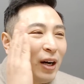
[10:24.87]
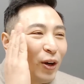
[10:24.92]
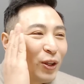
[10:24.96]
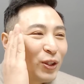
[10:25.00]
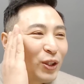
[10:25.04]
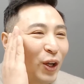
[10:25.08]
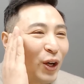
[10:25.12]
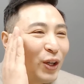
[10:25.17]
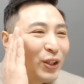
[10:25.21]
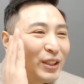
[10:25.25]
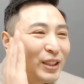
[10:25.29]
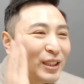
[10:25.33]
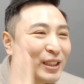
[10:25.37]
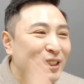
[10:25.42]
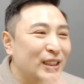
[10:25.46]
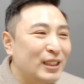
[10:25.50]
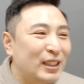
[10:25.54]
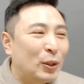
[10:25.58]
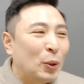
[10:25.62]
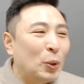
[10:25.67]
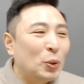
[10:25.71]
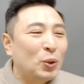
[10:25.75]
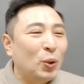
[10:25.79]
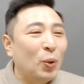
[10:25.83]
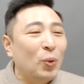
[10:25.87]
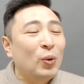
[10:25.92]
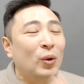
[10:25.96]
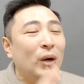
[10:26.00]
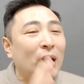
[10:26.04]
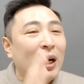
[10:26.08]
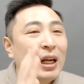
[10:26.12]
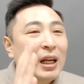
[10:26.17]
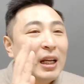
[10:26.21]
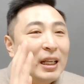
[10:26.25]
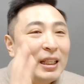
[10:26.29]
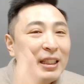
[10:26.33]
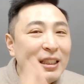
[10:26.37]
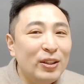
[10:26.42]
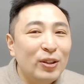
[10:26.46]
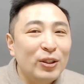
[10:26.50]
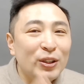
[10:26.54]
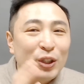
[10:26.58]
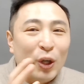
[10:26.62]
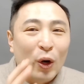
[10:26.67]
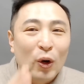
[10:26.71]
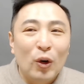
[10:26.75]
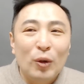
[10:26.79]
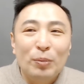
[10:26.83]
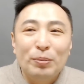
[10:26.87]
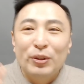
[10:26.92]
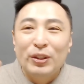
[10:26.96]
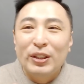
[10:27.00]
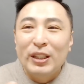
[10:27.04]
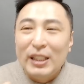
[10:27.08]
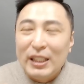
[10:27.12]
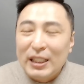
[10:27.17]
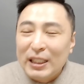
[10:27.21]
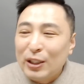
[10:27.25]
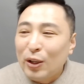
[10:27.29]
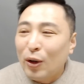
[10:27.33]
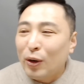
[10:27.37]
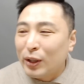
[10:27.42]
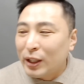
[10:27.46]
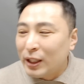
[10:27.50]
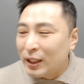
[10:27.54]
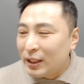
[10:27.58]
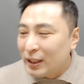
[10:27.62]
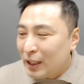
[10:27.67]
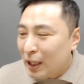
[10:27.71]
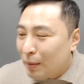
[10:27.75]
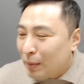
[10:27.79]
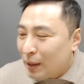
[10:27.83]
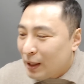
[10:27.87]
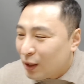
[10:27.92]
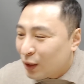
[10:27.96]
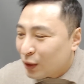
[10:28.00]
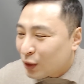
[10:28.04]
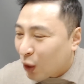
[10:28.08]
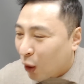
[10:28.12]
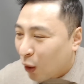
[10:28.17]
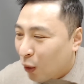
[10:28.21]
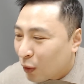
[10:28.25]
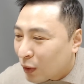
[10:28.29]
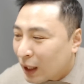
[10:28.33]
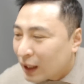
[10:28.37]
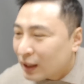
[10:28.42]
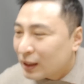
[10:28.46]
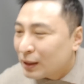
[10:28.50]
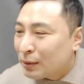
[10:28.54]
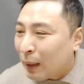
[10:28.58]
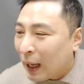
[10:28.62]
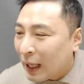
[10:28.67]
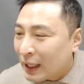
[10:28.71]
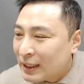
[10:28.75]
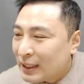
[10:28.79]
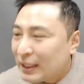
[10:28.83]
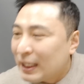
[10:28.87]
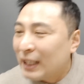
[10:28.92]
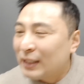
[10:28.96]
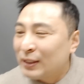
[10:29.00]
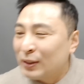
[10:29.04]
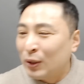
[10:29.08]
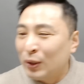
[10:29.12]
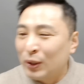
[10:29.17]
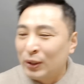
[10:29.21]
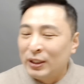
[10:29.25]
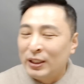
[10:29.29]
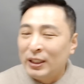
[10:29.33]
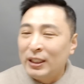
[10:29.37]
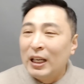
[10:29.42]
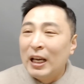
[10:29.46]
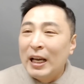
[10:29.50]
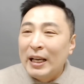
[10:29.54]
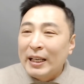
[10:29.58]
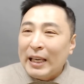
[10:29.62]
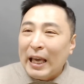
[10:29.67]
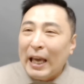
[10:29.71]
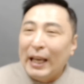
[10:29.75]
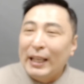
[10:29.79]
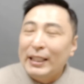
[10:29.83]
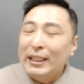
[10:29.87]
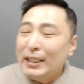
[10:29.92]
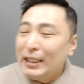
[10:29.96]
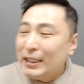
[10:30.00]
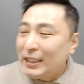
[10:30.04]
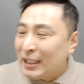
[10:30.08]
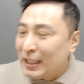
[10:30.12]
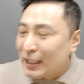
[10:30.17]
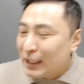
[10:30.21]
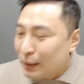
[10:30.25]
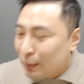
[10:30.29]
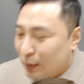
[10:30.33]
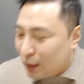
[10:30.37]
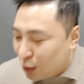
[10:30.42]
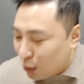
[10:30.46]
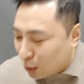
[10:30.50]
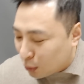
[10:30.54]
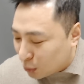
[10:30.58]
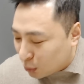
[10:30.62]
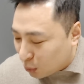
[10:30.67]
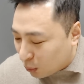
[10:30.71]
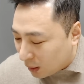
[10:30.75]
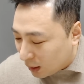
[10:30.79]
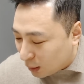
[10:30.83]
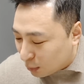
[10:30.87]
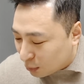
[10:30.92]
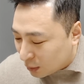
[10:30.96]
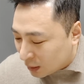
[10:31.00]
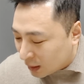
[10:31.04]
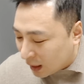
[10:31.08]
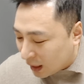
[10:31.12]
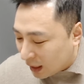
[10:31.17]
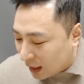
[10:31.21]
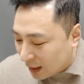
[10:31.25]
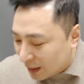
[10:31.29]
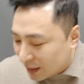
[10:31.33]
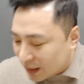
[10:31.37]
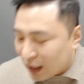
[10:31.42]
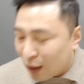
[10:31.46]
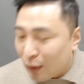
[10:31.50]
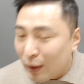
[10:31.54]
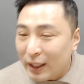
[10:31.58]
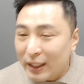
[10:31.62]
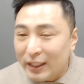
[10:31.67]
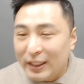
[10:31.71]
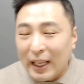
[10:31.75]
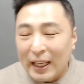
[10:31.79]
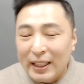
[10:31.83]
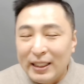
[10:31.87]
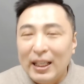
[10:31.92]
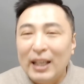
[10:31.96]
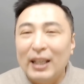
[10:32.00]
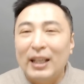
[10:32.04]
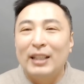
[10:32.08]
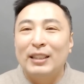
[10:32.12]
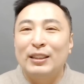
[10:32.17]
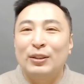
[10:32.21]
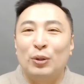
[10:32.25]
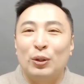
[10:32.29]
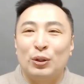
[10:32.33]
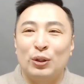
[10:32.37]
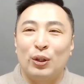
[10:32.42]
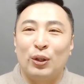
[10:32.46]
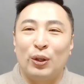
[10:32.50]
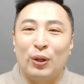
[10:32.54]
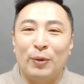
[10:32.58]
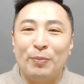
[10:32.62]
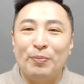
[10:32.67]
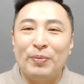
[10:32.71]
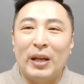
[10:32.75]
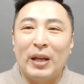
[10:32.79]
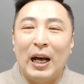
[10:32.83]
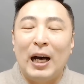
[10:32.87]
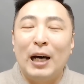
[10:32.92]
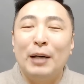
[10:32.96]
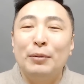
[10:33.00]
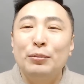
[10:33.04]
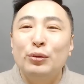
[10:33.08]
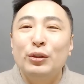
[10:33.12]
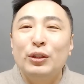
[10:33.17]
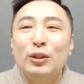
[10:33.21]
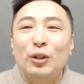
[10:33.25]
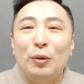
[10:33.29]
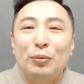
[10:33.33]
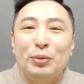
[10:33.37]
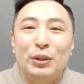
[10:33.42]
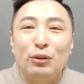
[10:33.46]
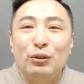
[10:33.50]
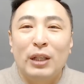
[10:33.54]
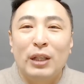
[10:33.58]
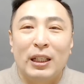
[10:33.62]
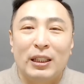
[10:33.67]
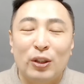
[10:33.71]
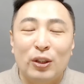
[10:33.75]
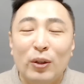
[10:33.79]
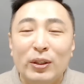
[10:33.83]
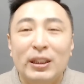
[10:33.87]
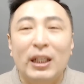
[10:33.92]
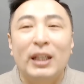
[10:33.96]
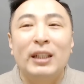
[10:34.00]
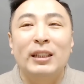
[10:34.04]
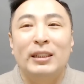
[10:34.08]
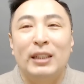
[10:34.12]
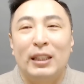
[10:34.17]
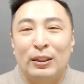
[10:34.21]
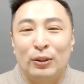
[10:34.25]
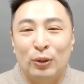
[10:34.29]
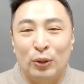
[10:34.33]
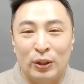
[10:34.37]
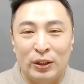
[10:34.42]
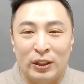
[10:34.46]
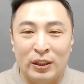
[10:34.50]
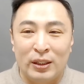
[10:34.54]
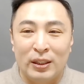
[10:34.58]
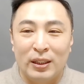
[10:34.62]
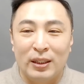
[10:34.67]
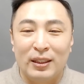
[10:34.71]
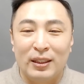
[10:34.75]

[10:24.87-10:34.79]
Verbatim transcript: 어떤 그 고통과 이런 경험들이 있었기 때문에 이런 결과를 맞이한 거지 괜히 지금 이 정도의 우리가 상황이 되냐라는 거죠. 아무 일 없이 우리가 성장했냐는 거지.